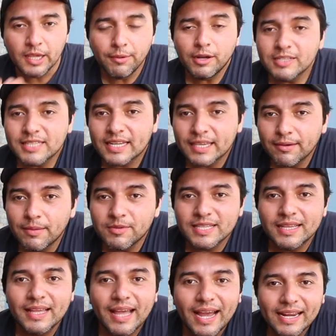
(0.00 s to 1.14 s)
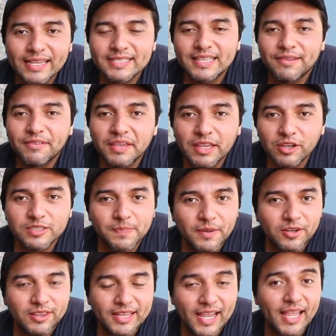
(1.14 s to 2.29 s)
Y bueno, hasta aquí vamos a dejar este video.
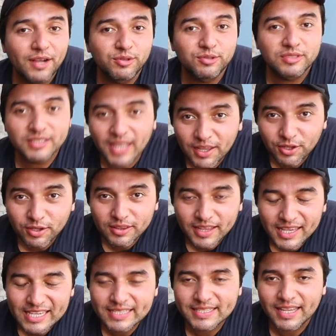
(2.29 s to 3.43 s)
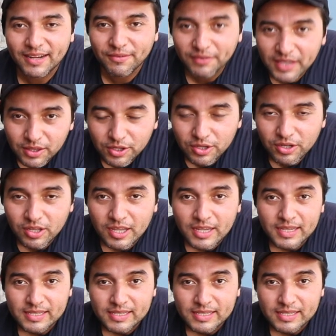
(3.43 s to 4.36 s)
Espero te haya gustado, te haya servido.